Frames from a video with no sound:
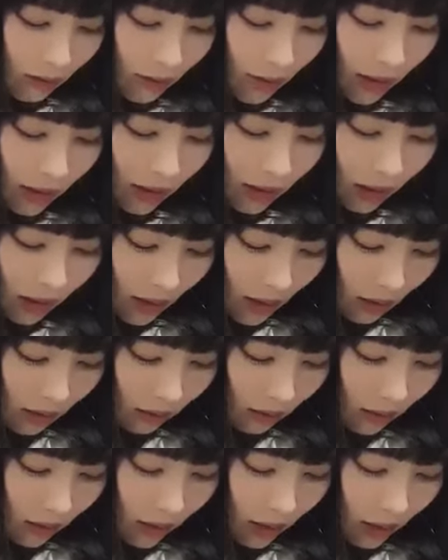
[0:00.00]
まさか
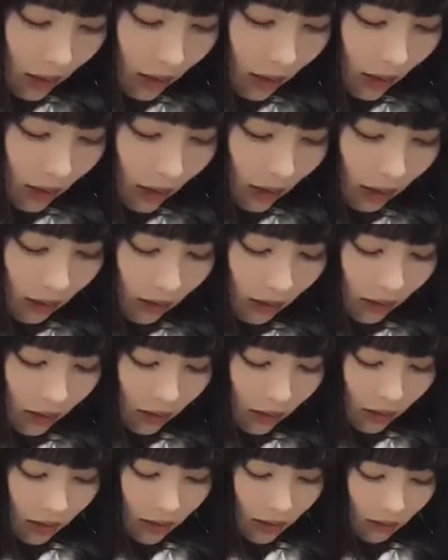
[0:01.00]
こんな汚く
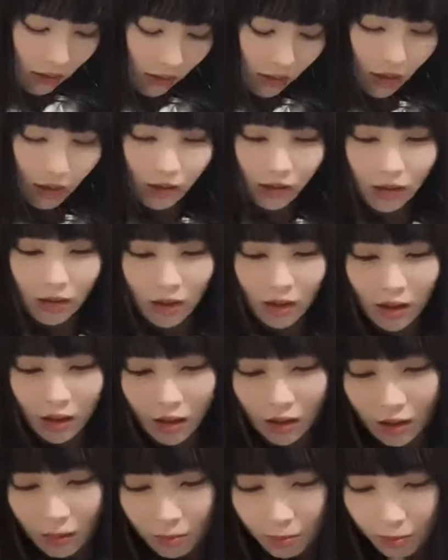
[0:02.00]
なっちゃうなんて
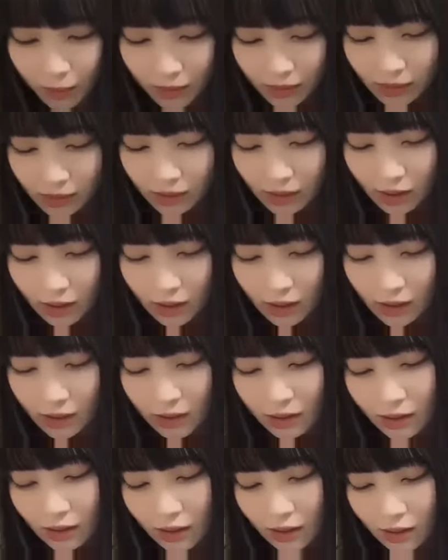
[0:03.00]
一発で
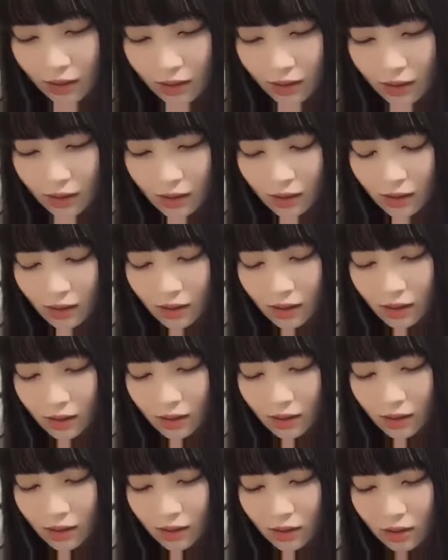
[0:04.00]

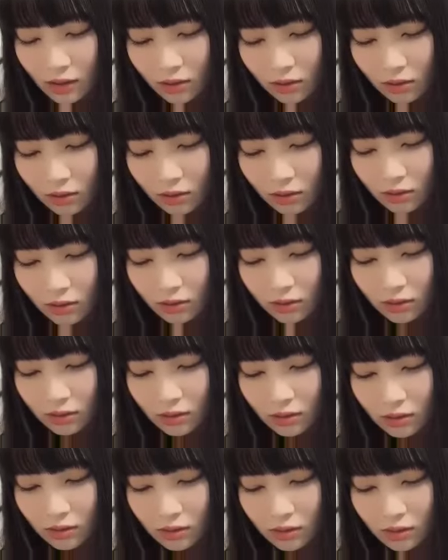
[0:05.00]

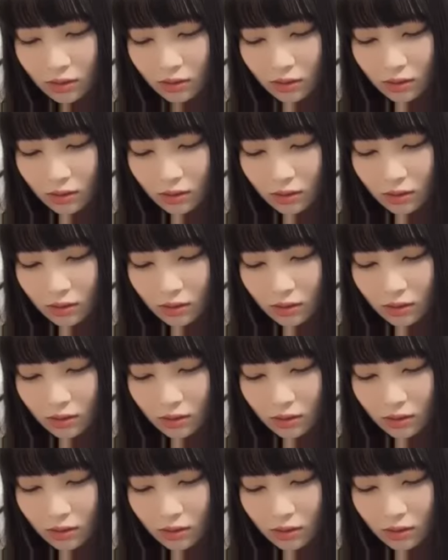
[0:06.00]
ショック